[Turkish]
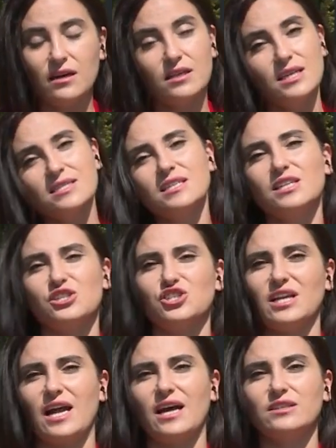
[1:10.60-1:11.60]
e, nasıl
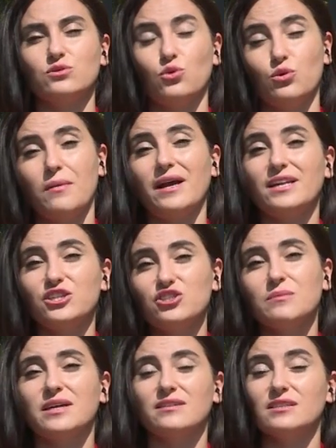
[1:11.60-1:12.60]
ilişkiler
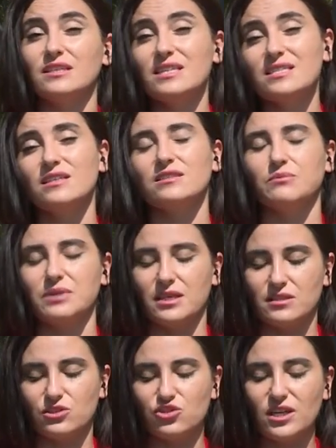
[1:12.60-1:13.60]
normalleştirmek adına nasıl adımlar
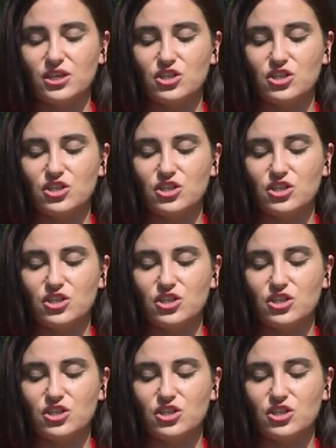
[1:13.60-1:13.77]
atılacak?